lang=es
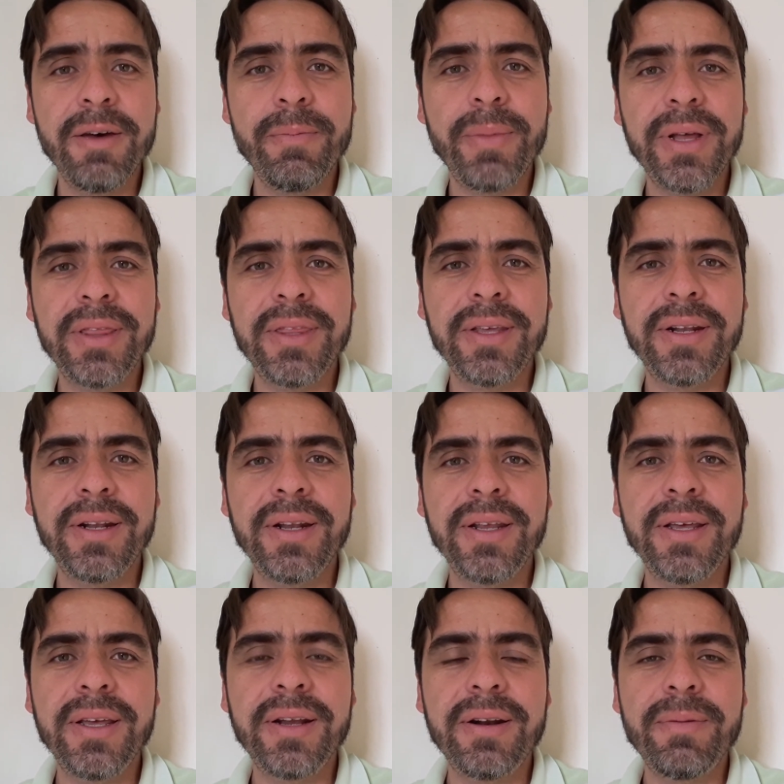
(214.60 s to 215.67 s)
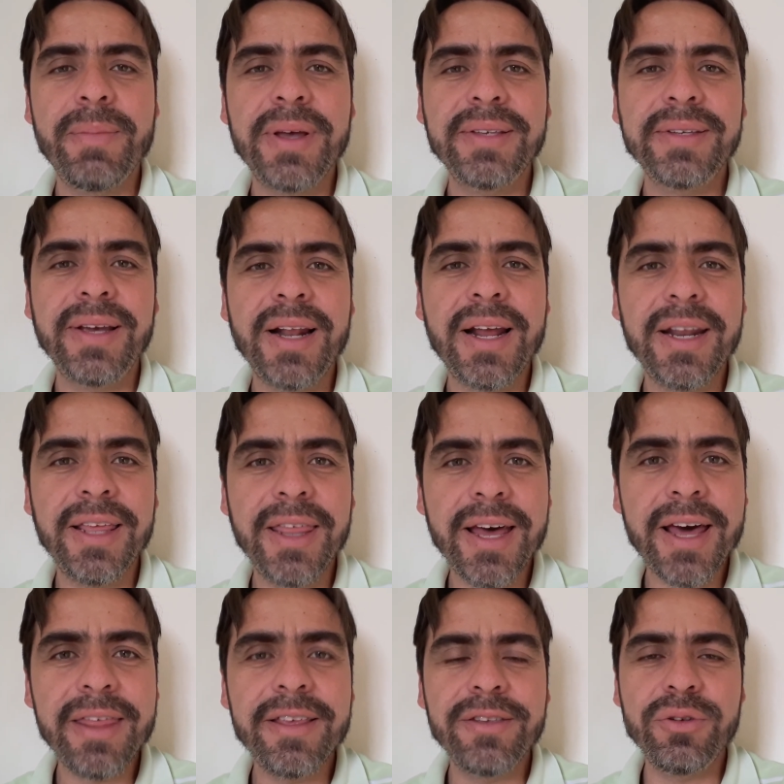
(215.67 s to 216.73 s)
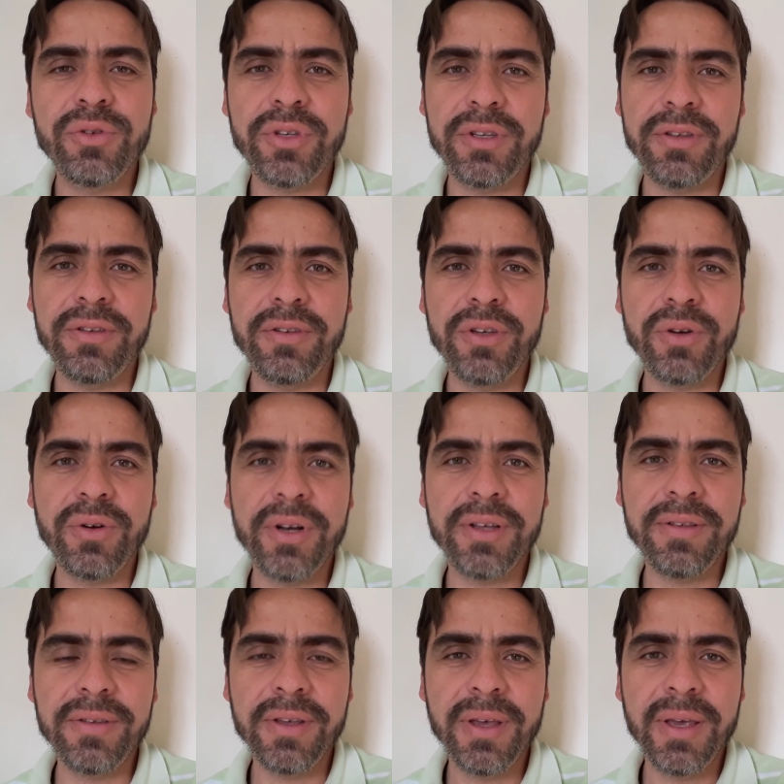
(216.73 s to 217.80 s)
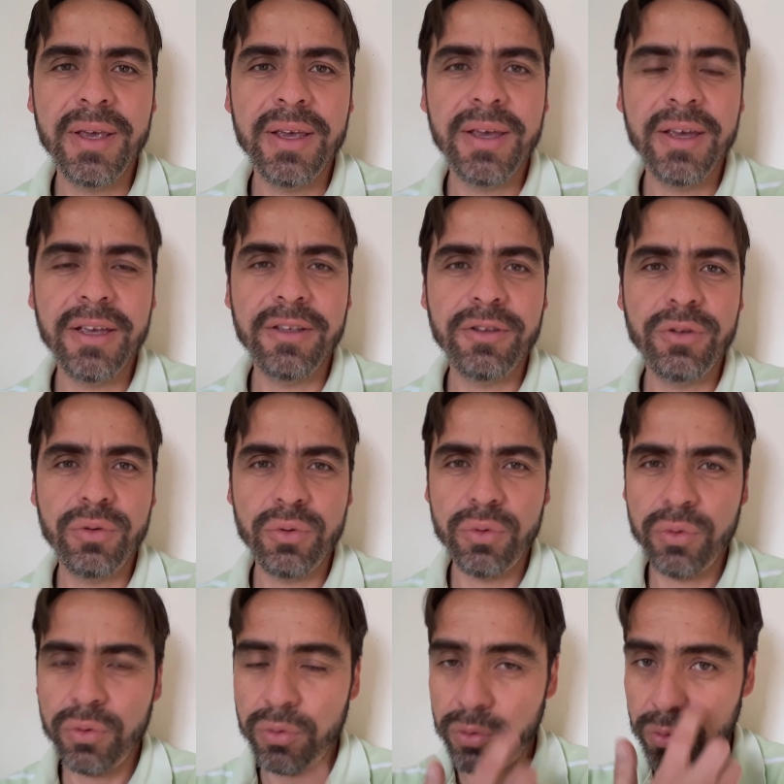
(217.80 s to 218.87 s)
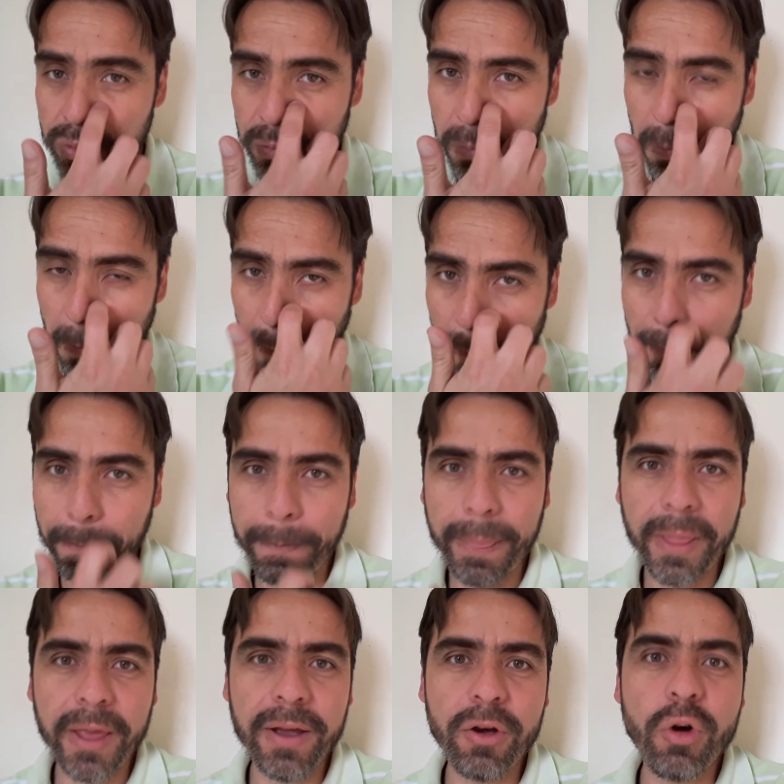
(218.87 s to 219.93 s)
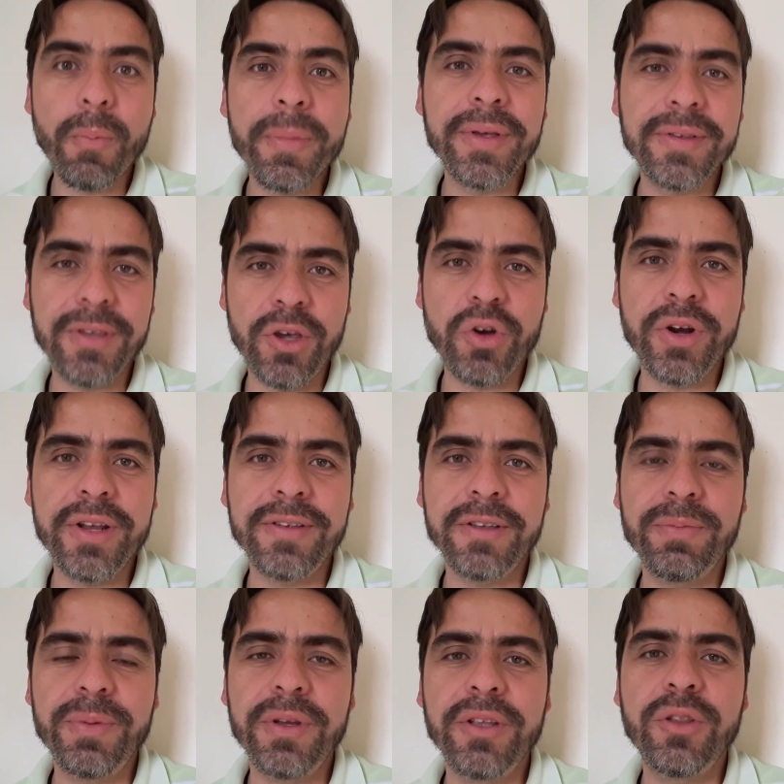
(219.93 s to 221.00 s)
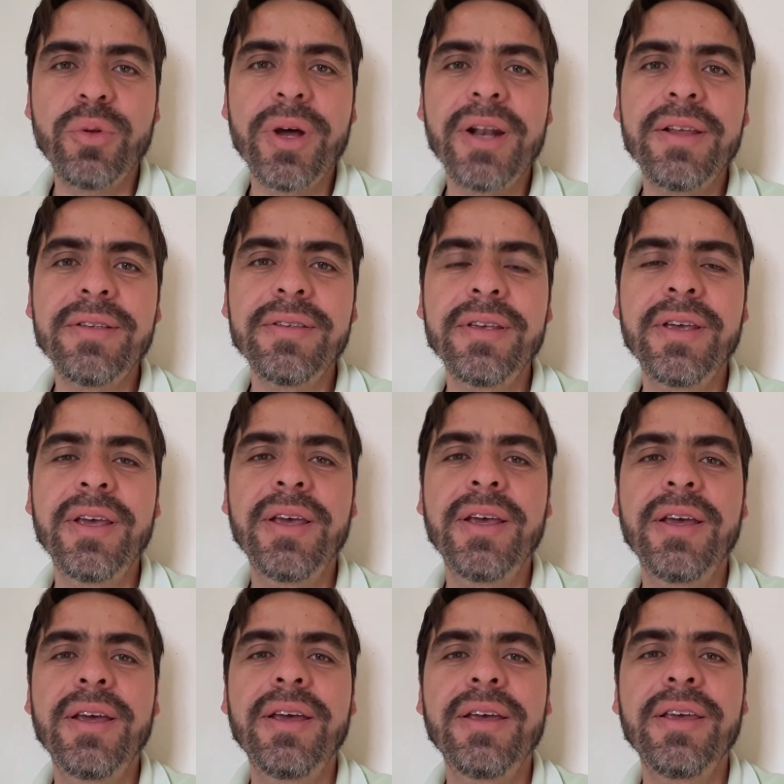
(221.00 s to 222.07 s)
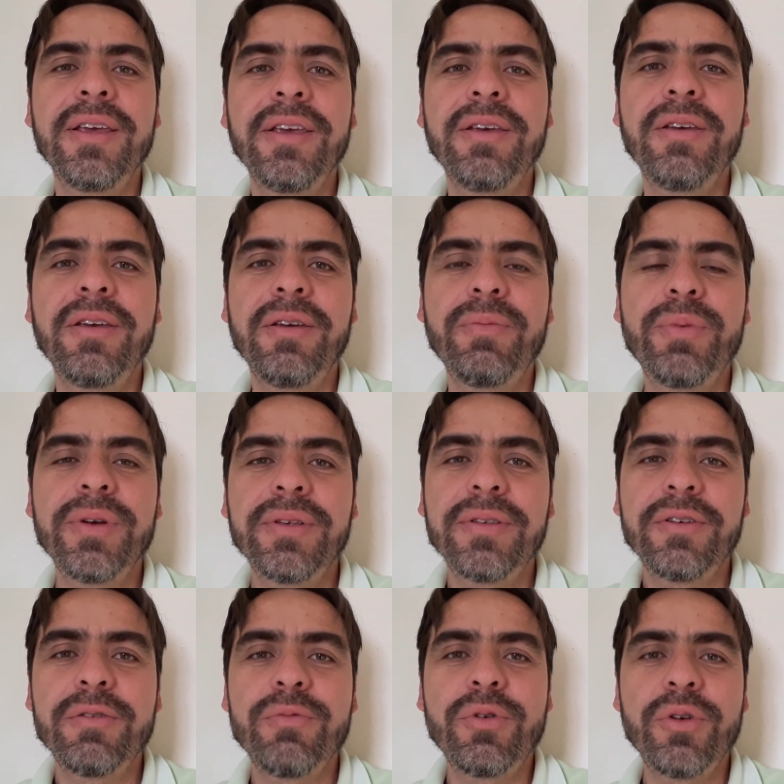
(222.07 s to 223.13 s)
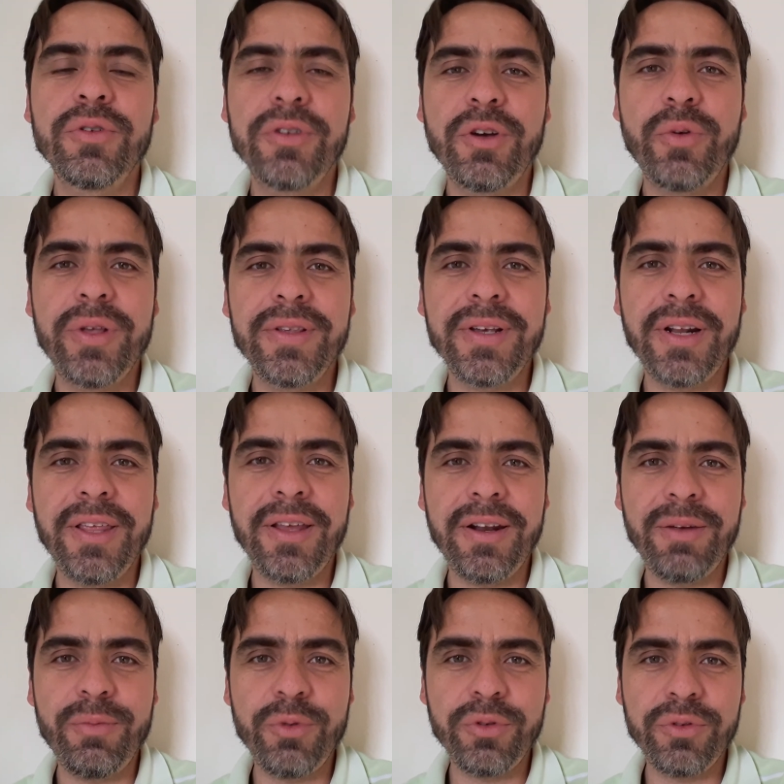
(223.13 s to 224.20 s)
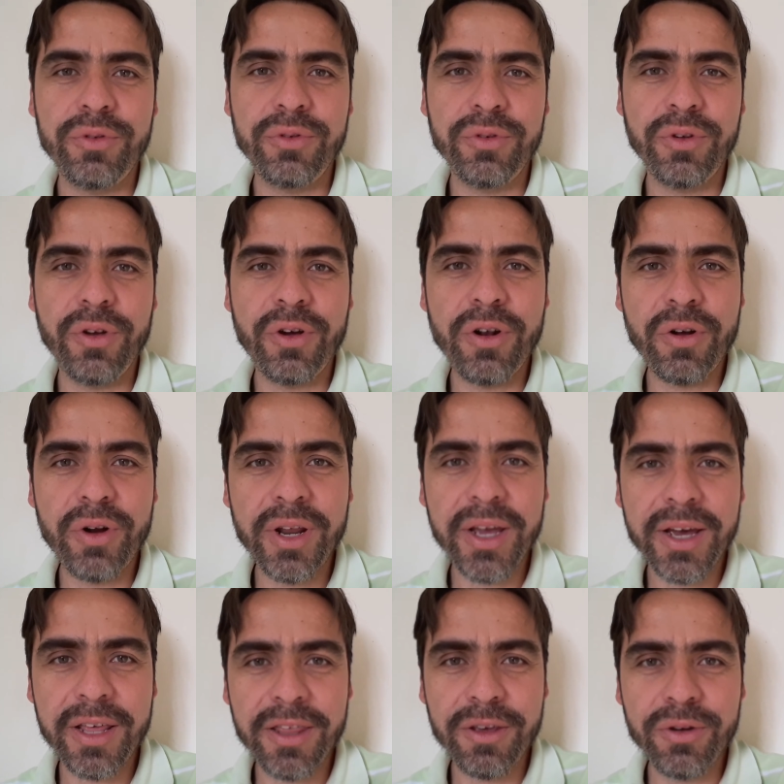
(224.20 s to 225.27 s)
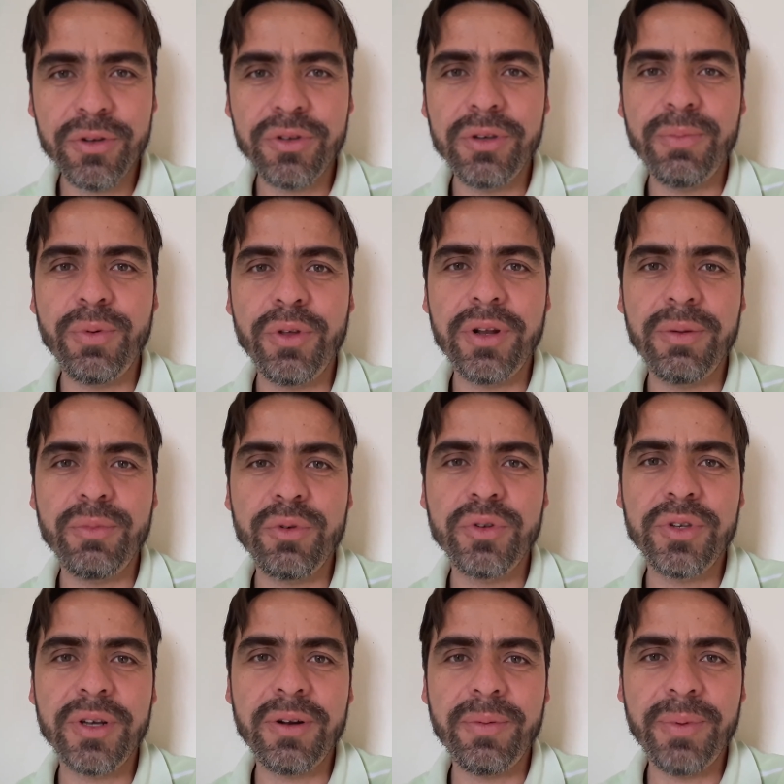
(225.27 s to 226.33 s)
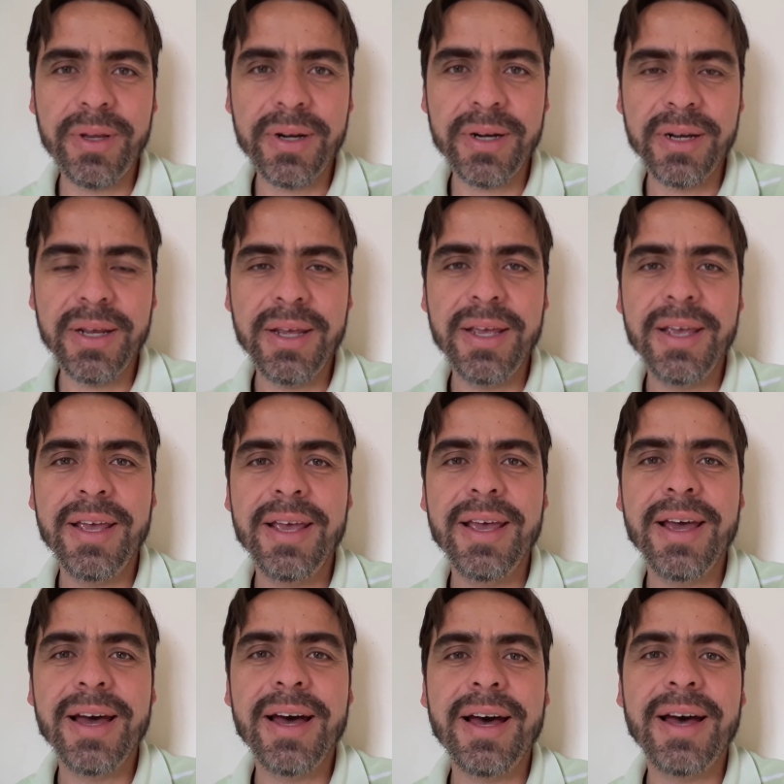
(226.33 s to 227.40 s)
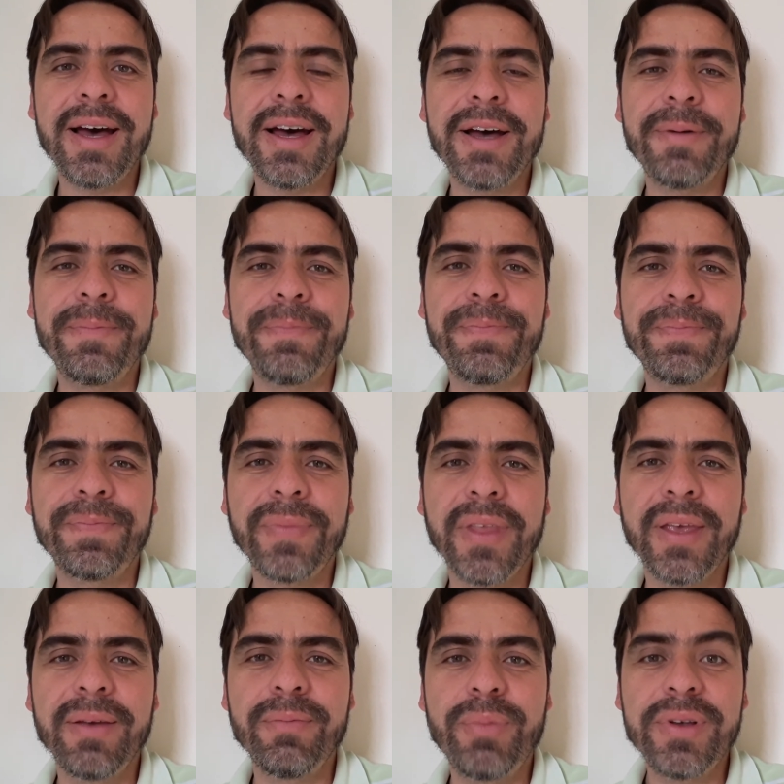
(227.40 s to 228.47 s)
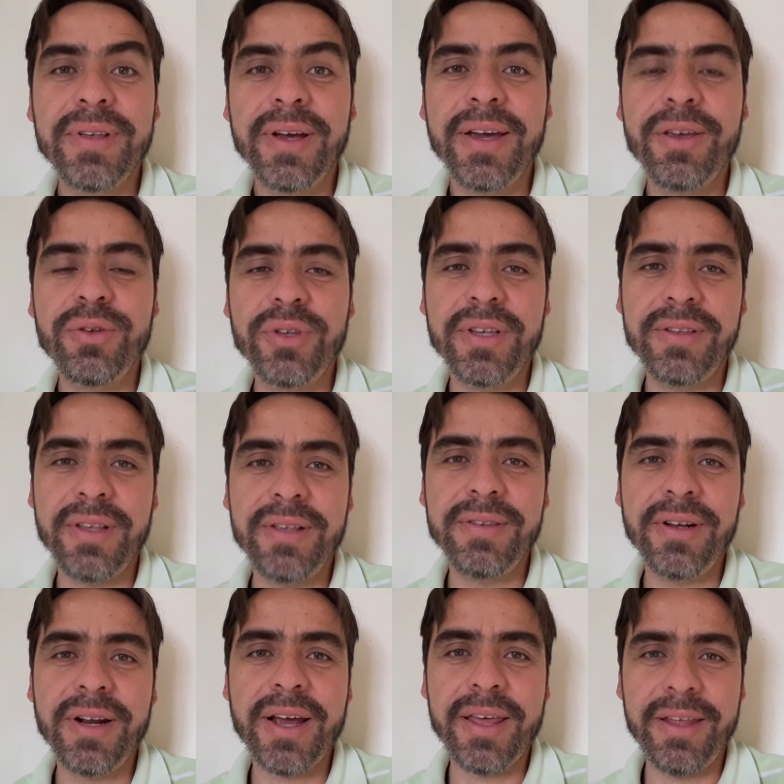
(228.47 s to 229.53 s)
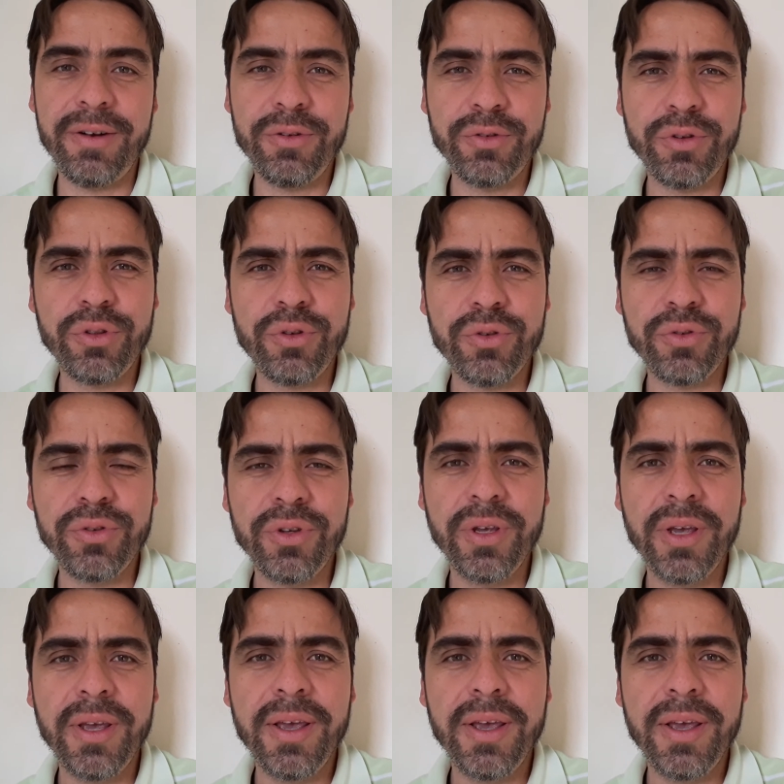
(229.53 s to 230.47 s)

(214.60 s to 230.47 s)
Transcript: va a tener más claridad en sus decisiones, en sus convicciones espirituales y pues como consecuencia le daremos gloria a Dios y podremos servir a pues aquellos que están cerca de nosotros.